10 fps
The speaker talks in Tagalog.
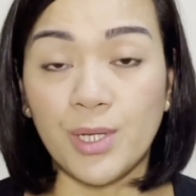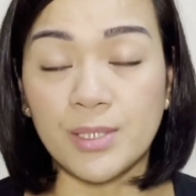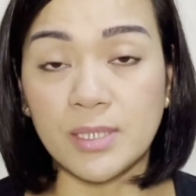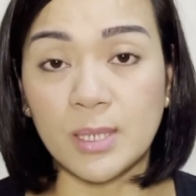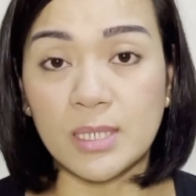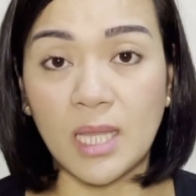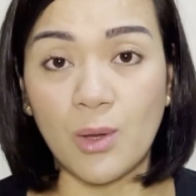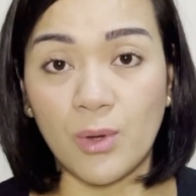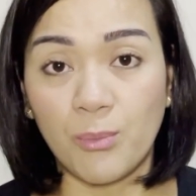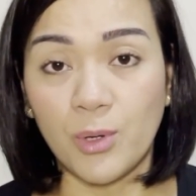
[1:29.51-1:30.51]
na
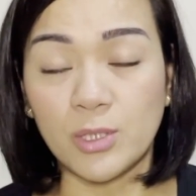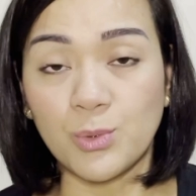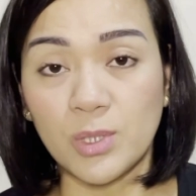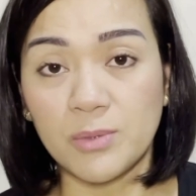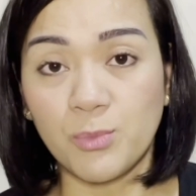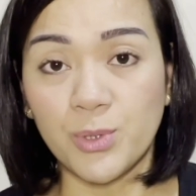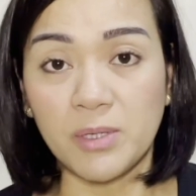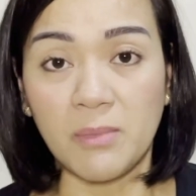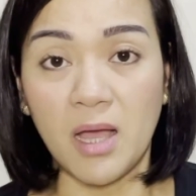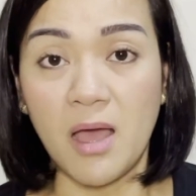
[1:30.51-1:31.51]
tinatawag po katulad po ng
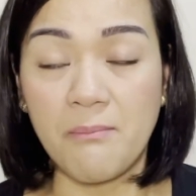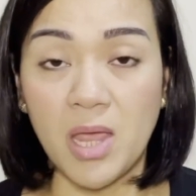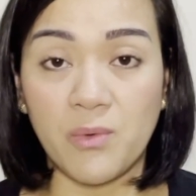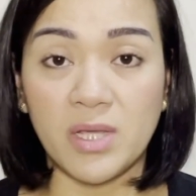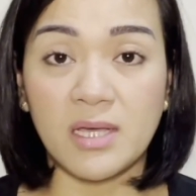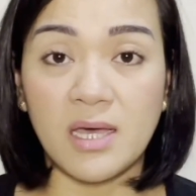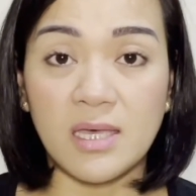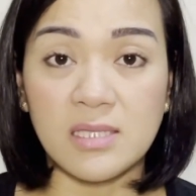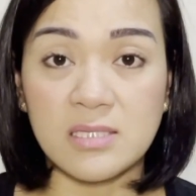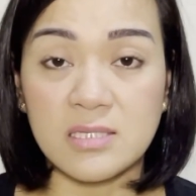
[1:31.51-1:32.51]
mga
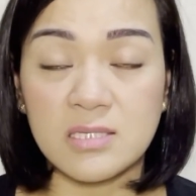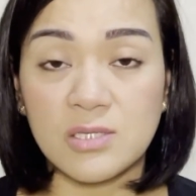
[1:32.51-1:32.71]
Americans,